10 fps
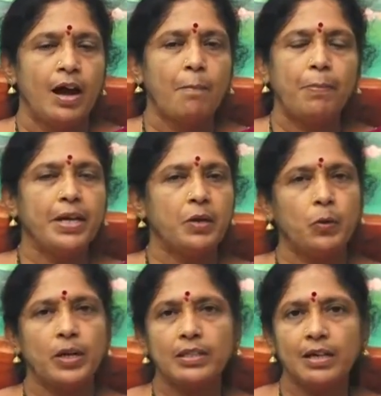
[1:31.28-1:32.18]
அப்படி
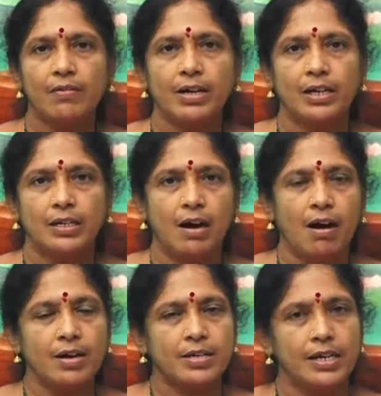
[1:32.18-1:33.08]
கொடுத்து அவர்கள்
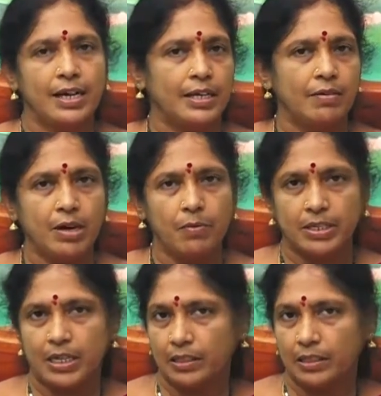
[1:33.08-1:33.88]
ஆற்றலை அதாவது அவங்க